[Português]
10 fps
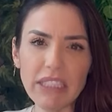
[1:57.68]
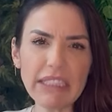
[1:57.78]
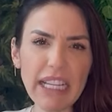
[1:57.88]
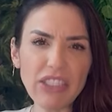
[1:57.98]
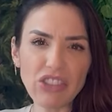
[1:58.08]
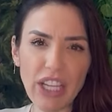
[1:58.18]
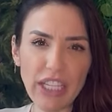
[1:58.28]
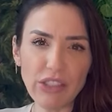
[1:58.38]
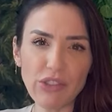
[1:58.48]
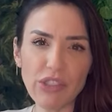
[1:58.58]
E tem
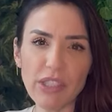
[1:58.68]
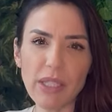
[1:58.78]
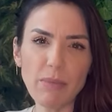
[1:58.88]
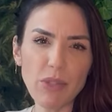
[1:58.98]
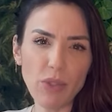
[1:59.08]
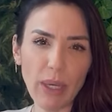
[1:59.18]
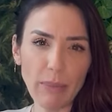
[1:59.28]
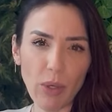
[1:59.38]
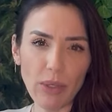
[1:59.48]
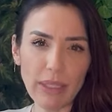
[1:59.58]
gente que pisou na
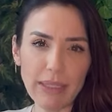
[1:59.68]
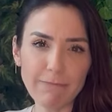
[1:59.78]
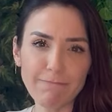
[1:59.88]
bola,